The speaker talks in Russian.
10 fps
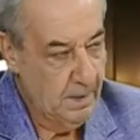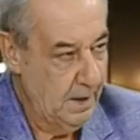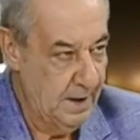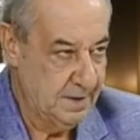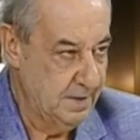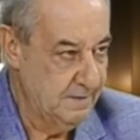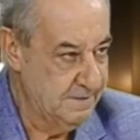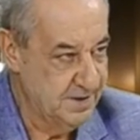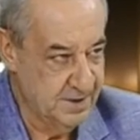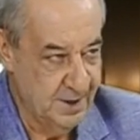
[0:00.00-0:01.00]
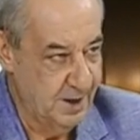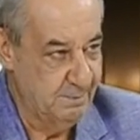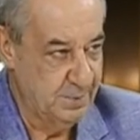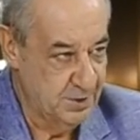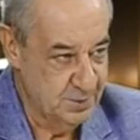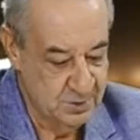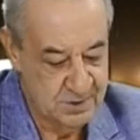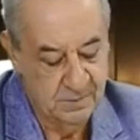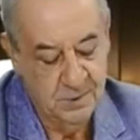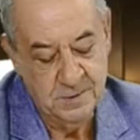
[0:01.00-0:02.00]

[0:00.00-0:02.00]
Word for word: это всегда присутствует –